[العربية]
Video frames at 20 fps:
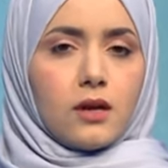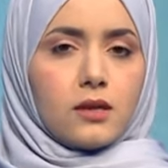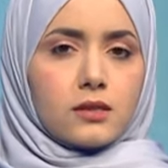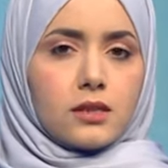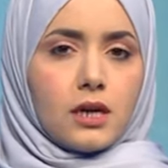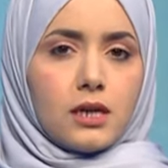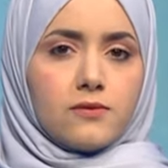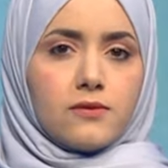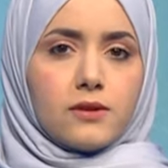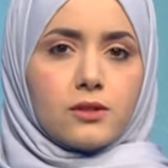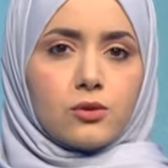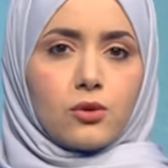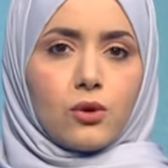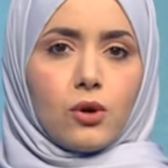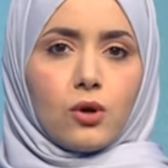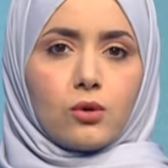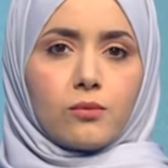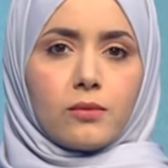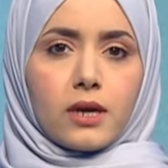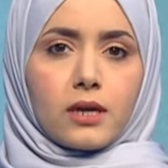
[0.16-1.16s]
صحيفة
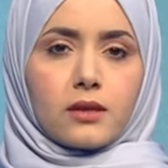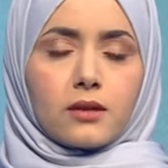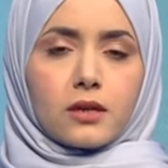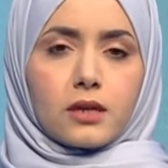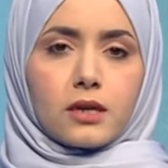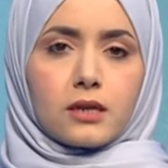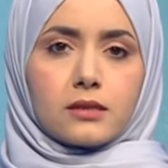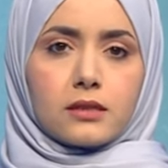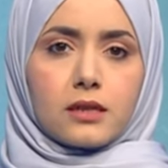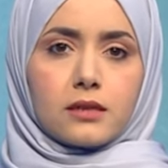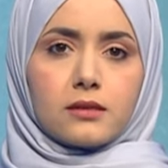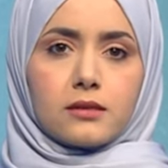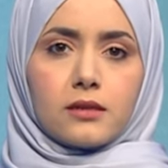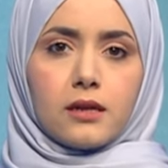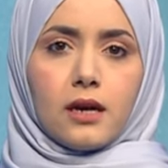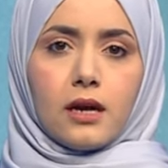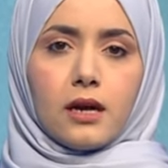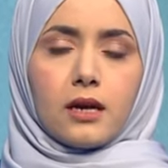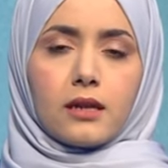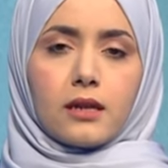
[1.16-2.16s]
عمان ركزت
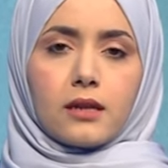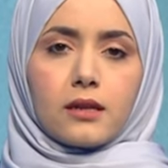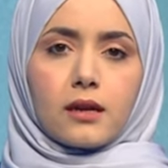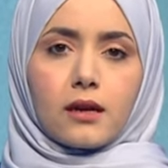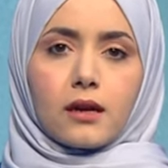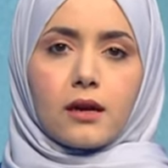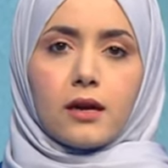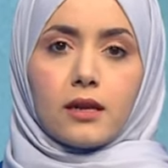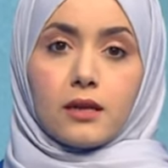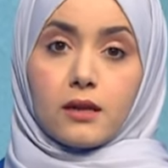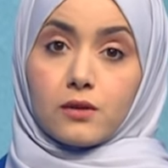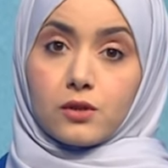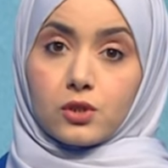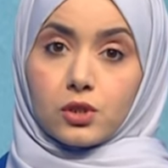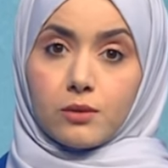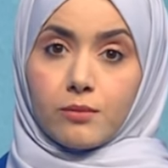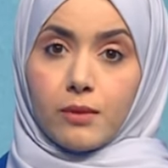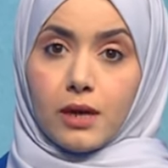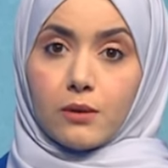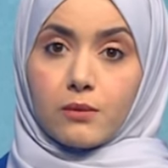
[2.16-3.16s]
على اللقاء الذي
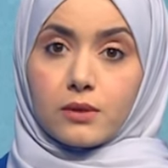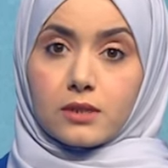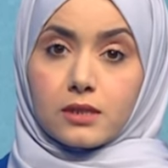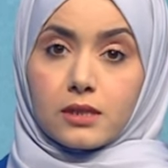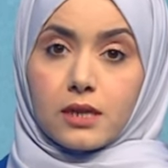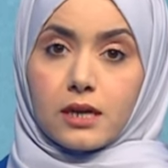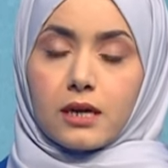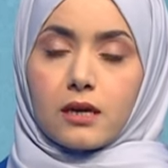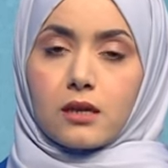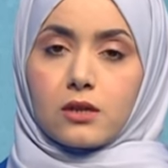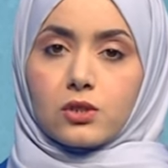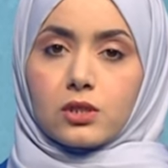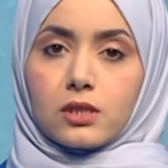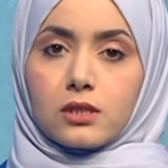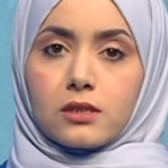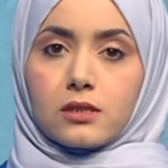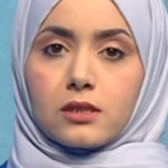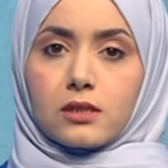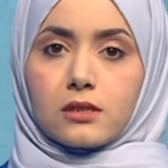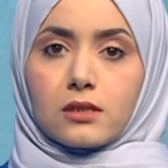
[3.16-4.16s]
جمع وزير خارجية
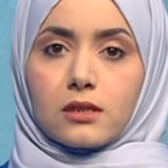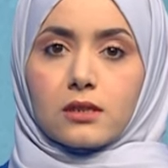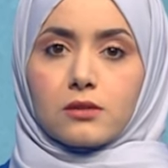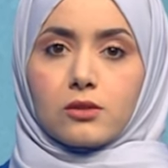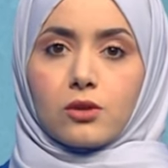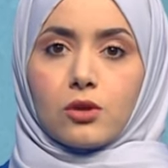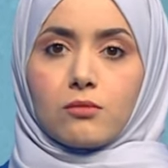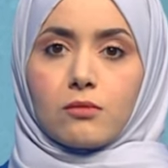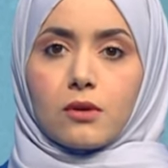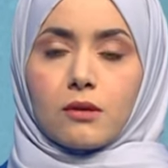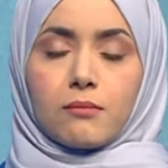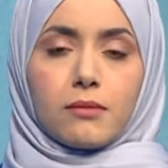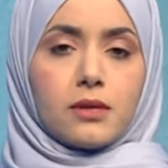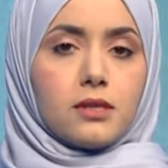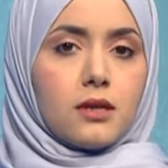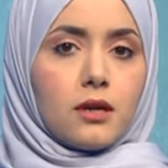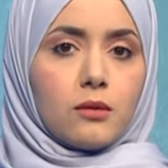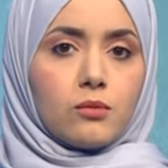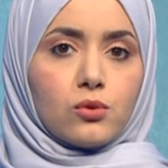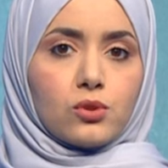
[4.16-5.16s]
سلطنة عمان بدر
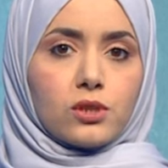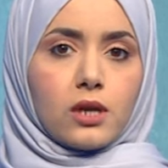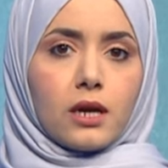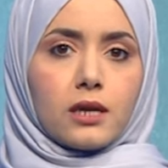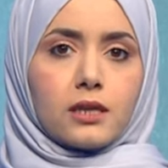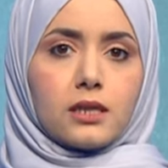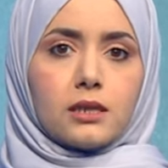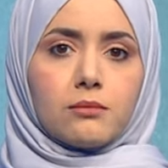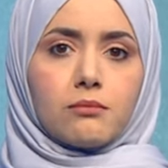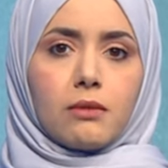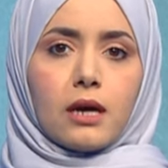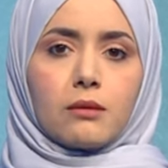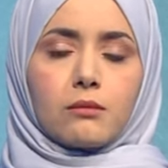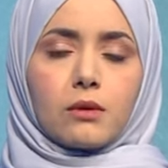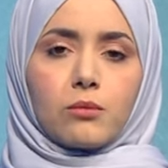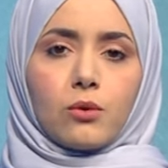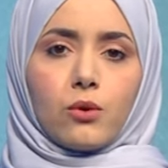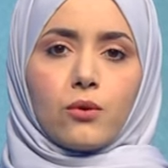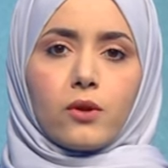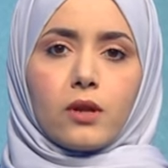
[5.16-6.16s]
البوسعيدي مع
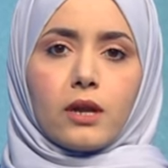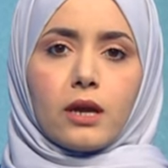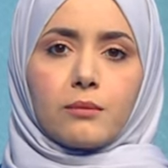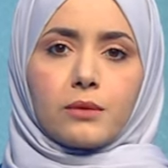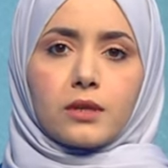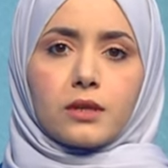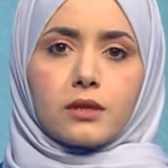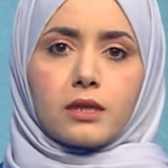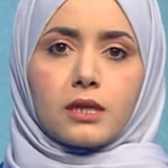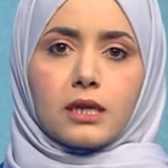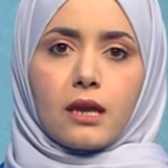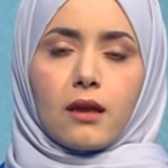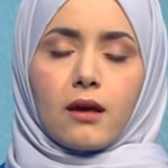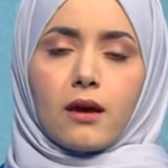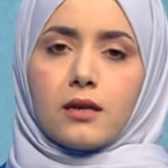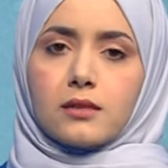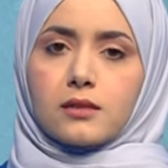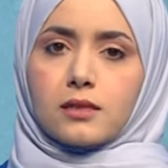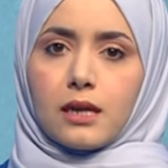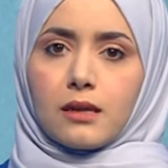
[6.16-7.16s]
المبعوث الأمريكي
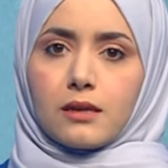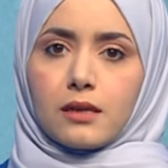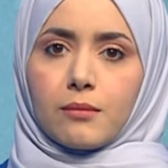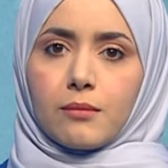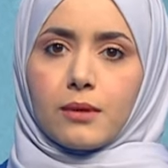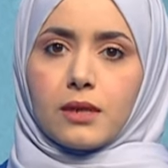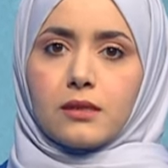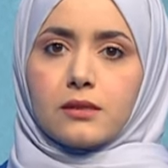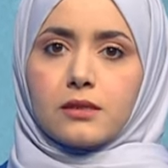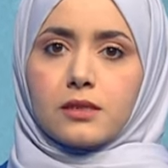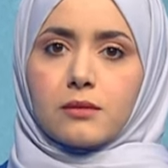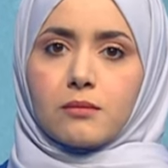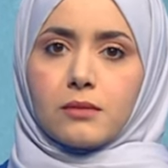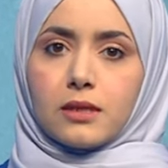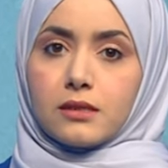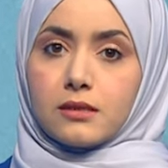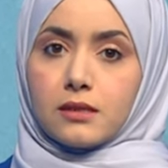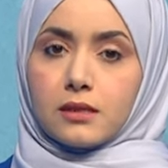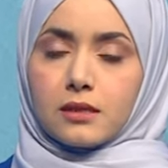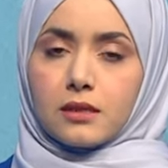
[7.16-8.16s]
الخاص إلى اليمن تيم
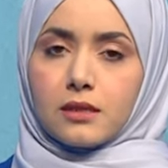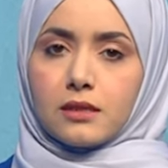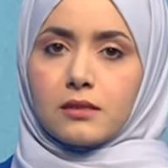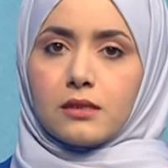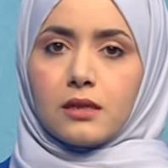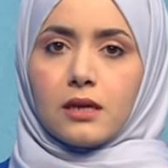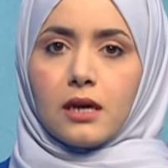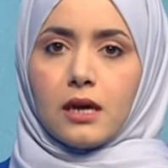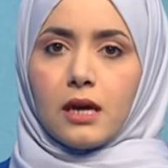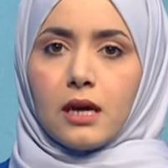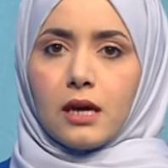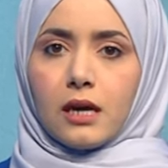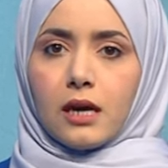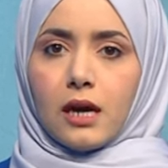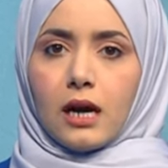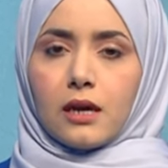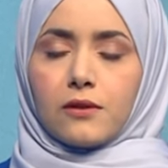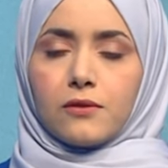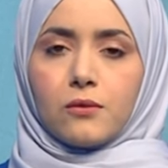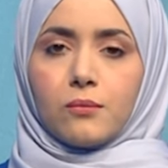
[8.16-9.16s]
ليندر كينغ
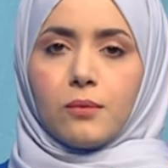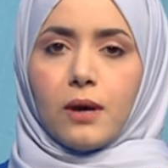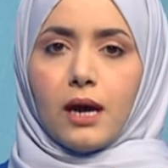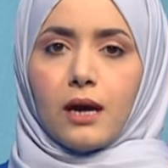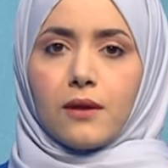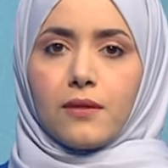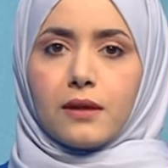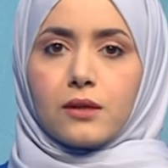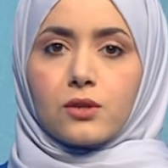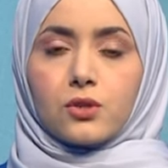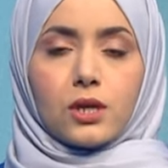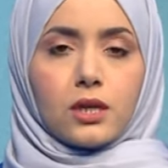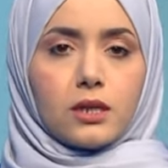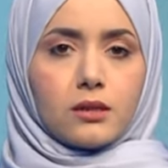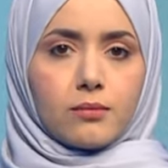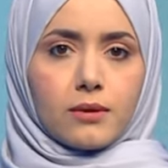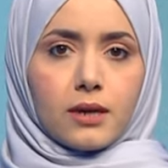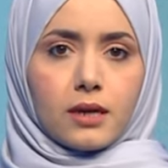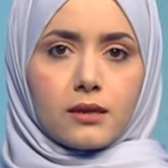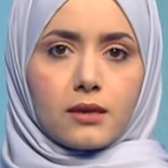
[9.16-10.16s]
حيث بحثت
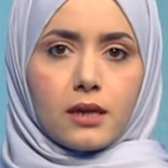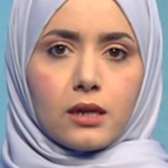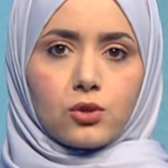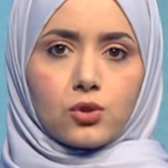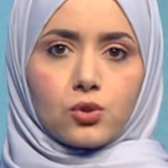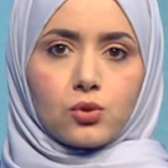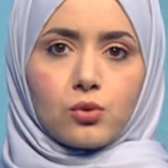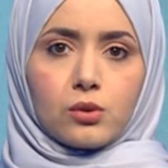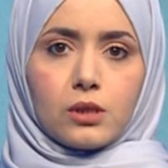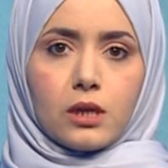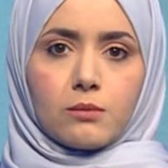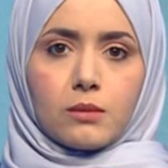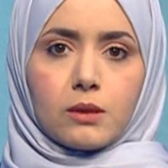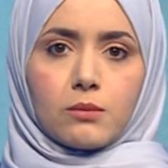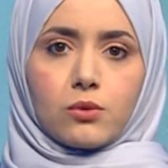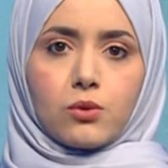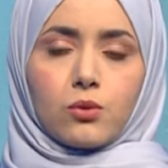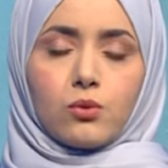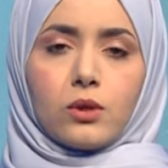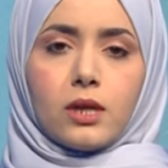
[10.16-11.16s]
جانبان الجهود
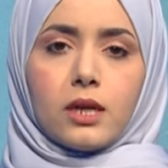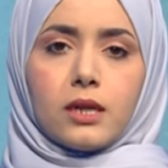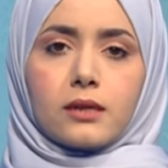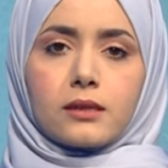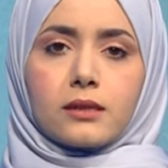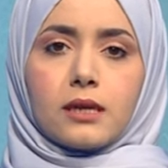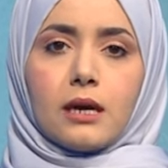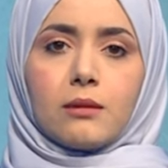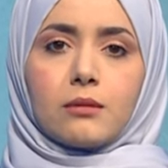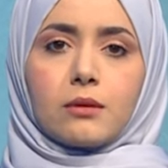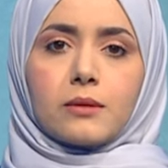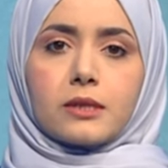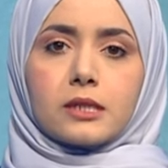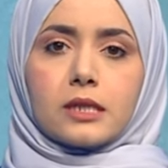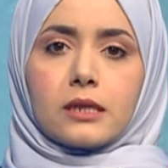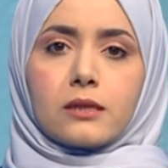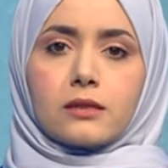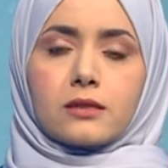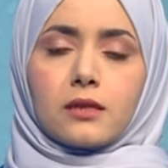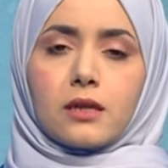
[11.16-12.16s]
المبذولة لدعم مسار
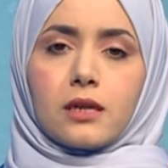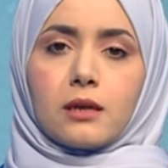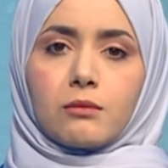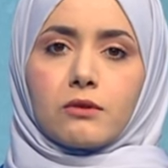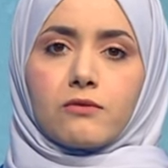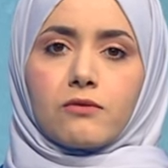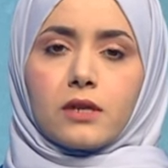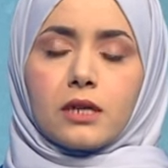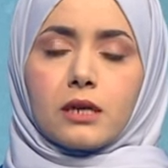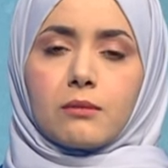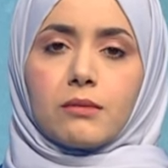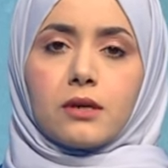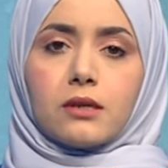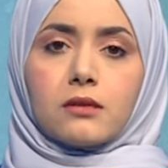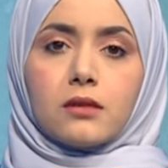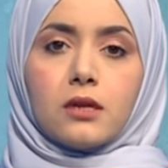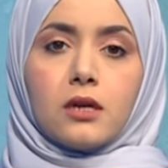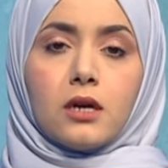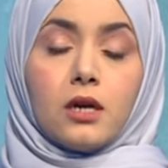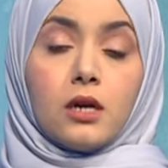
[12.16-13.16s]
السلام في اليمن
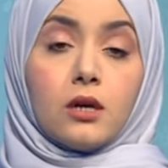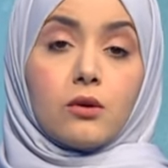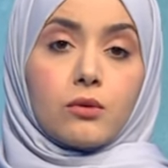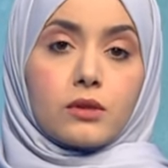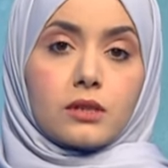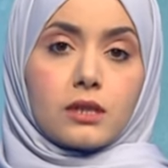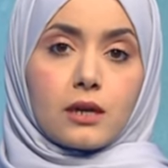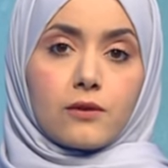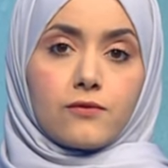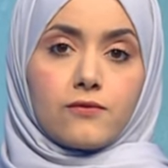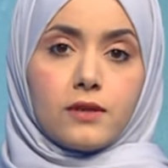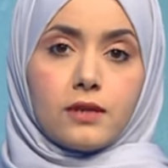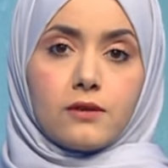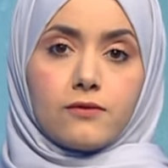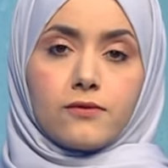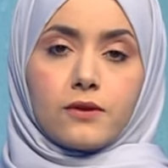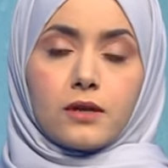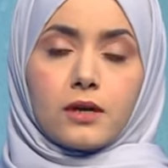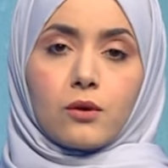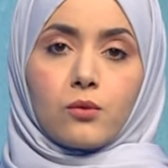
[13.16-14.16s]
وتخفيف
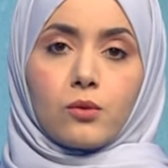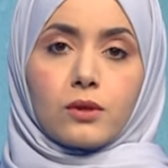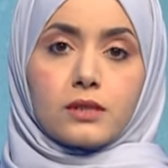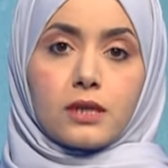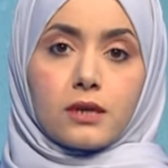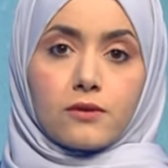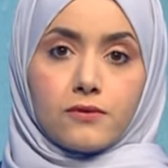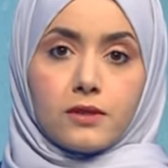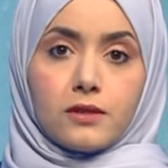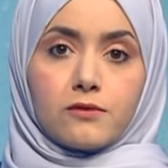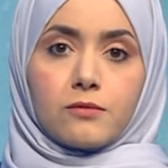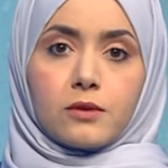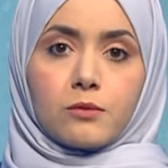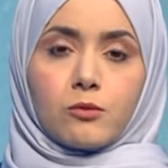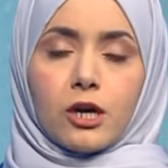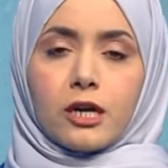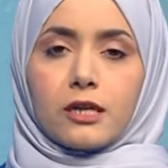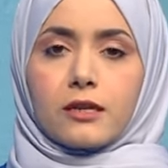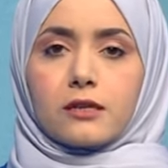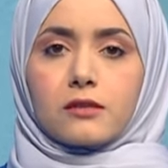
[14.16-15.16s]
والتخفيف من
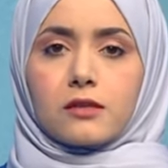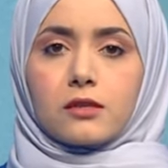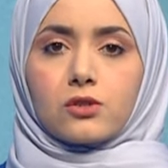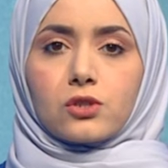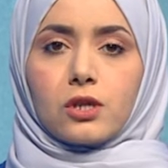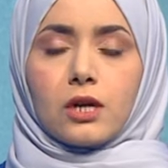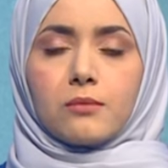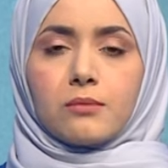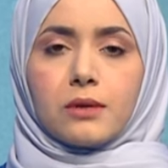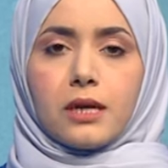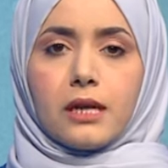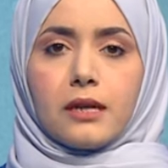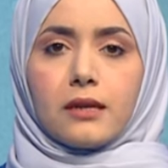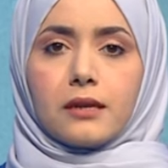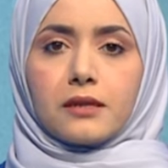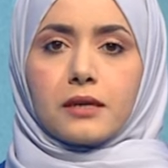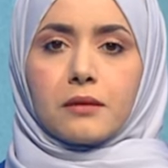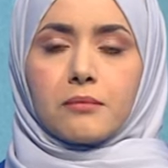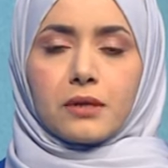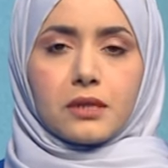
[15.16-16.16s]
معاناة الشعب
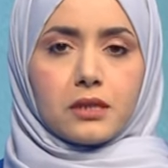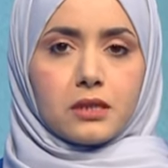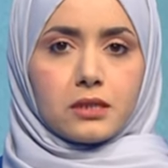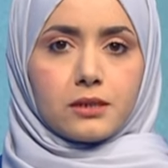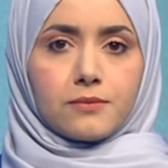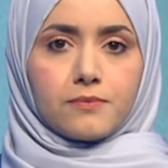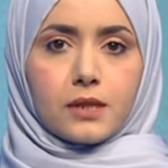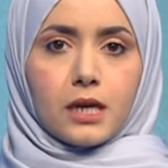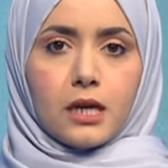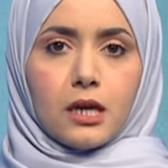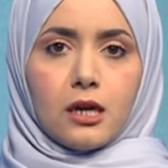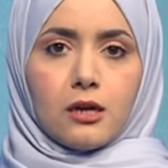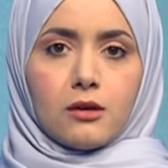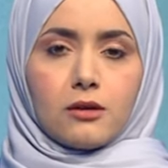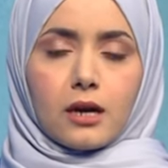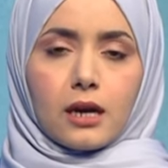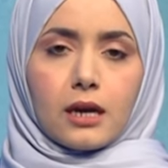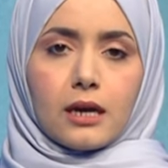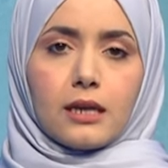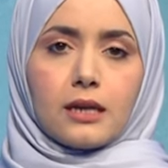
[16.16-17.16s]
اليمني
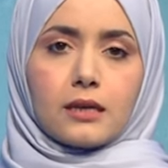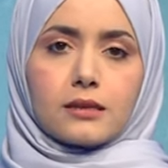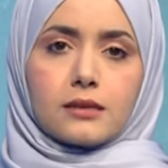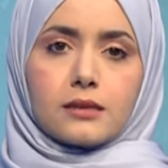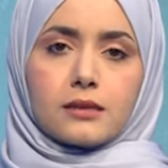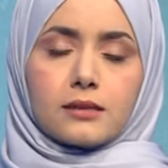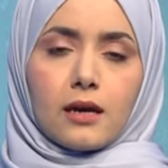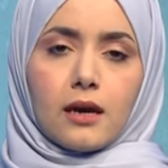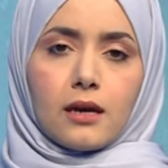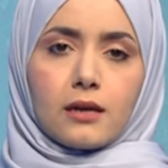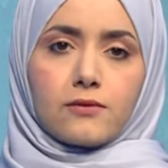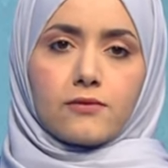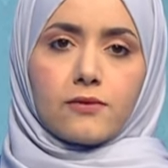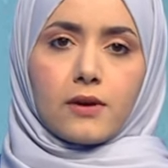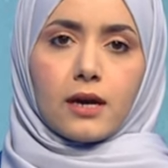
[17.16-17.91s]
وقالت الصحيفة